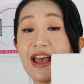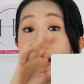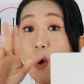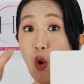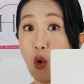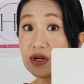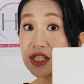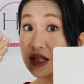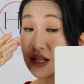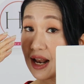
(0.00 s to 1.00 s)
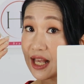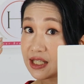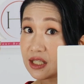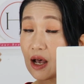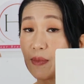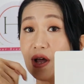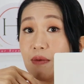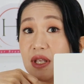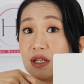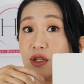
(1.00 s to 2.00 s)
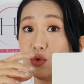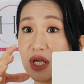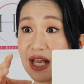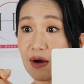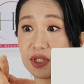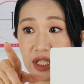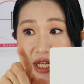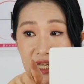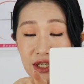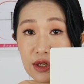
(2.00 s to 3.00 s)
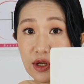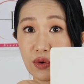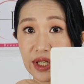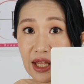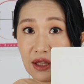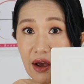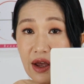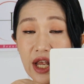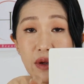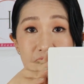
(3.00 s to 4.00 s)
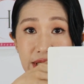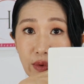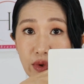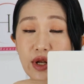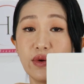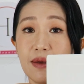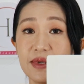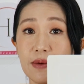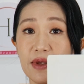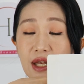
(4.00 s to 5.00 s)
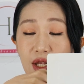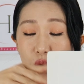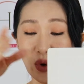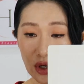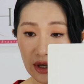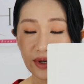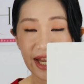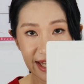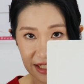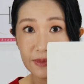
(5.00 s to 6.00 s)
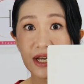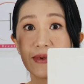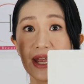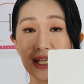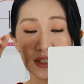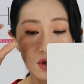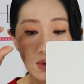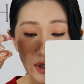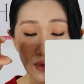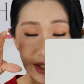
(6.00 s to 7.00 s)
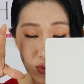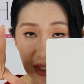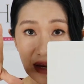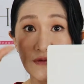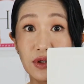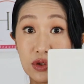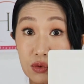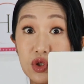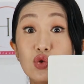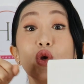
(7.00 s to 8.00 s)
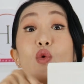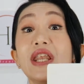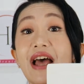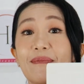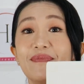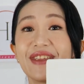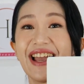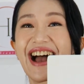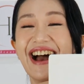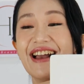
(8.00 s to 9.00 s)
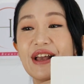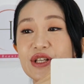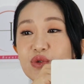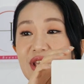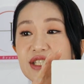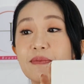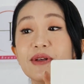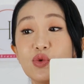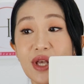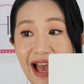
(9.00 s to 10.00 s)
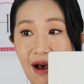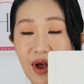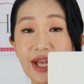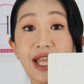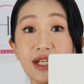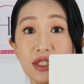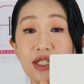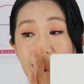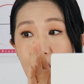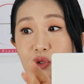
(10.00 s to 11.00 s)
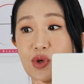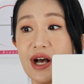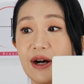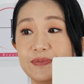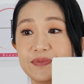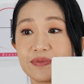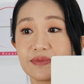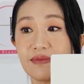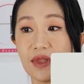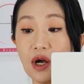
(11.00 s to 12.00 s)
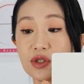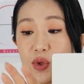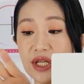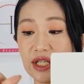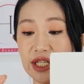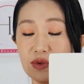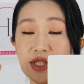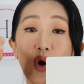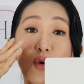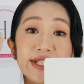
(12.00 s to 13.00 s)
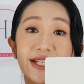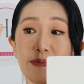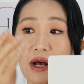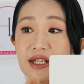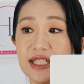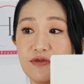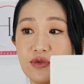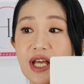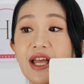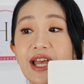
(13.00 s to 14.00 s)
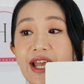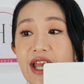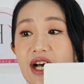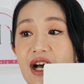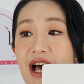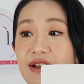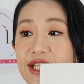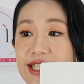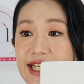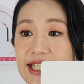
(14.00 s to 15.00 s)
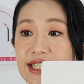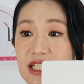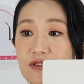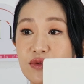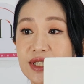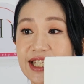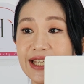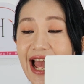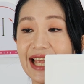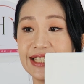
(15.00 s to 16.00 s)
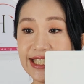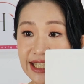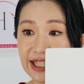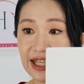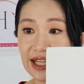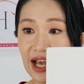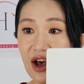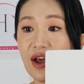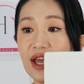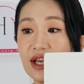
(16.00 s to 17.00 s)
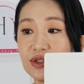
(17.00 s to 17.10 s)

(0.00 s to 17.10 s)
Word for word: 那红参拿来制造保养品呢，最高级的一定是六年的，因为少于六年比较便宜，多于六年也是比较便宜。只有六年最巅峰的时候是最贵的，哈。 所以成本最高，但是呢效果最好，好，所以呢你用这个红参来保养肌肤呢，可以很好的展现肌肤的弹性啊。